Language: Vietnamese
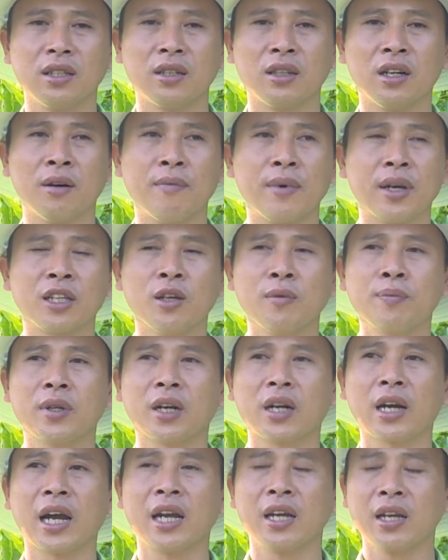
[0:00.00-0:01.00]
để mà giúp cho
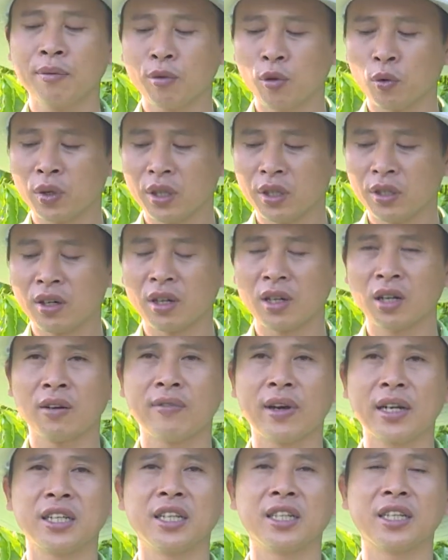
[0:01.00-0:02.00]
cây hấp thụ dinh dưỡng để
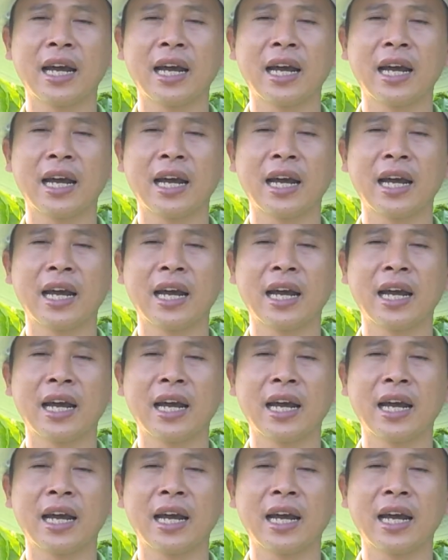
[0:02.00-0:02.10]
phát triển